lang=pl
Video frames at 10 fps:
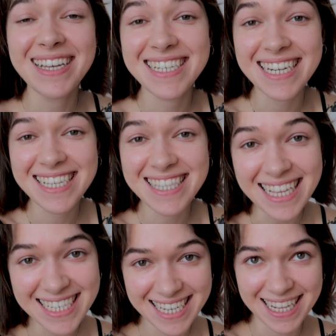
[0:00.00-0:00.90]
Jeżeli
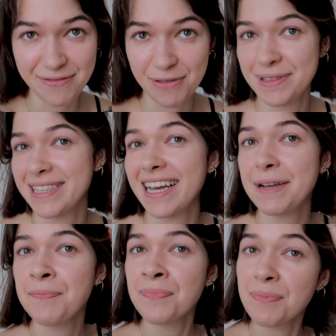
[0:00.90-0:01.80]
znacie się na włosach,
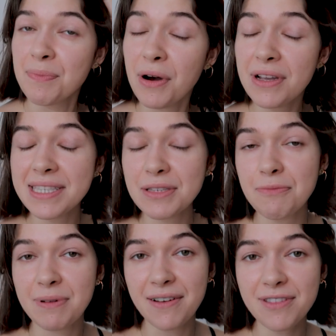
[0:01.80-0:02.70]
moje
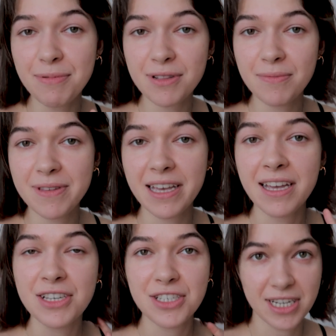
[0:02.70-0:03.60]
są prawdopodobnie
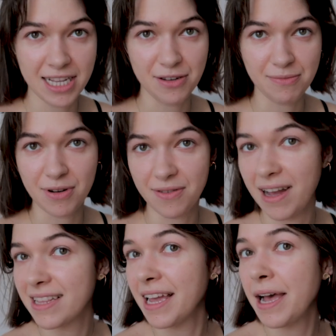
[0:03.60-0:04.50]
średnio
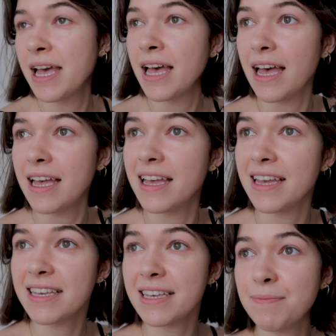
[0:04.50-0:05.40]
porowate yy,
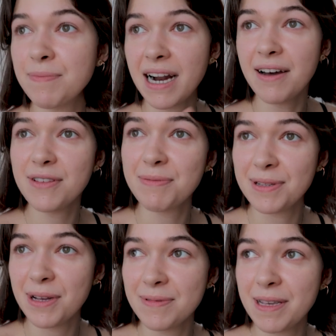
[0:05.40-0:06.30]
i
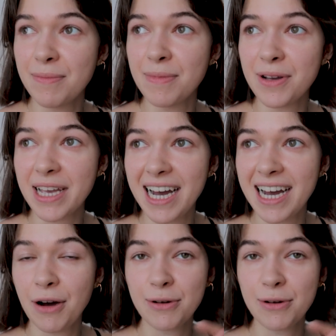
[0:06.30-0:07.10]
prawdopodobnie moja